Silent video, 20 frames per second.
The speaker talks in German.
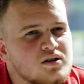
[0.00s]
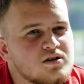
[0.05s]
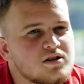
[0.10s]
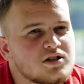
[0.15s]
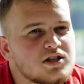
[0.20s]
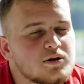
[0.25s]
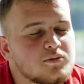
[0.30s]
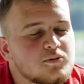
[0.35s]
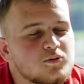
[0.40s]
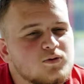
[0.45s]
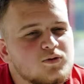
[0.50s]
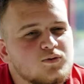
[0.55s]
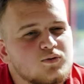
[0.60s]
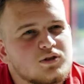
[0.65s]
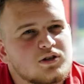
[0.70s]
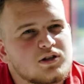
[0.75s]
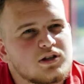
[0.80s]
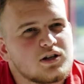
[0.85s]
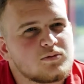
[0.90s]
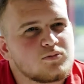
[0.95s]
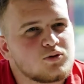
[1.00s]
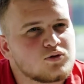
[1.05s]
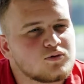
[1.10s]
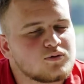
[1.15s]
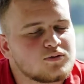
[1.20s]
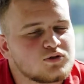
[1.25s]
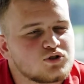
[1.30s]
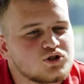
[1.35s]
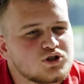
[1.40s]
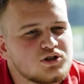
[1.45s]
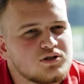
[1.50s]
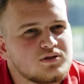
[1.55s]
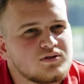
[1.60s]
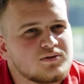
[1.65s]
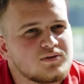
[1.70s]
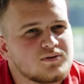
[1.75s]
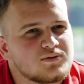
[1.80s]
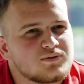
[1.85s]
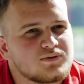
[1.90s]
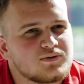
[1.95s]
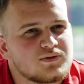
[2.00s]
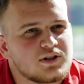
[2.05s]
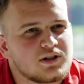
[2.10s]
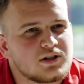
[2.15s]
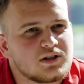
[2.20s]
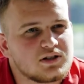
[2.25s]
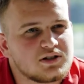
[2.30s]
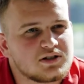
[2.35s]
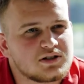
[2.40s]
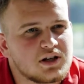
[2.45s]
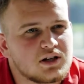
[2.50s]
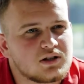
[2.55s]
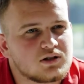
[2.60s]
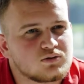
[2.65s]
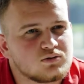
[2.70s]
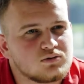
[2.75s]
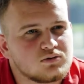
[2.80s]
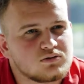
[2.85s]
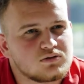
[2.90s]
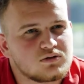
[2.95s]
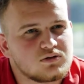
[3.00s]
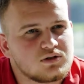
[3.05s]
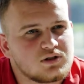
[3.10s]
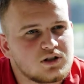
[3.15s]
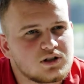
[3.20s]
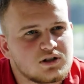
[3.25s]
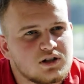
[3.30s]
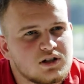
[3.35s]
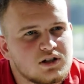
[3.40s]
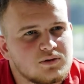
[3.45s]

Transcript: Ich habe mich für den Lehrberuf entschieden, weil ich gerne Kundenkontakt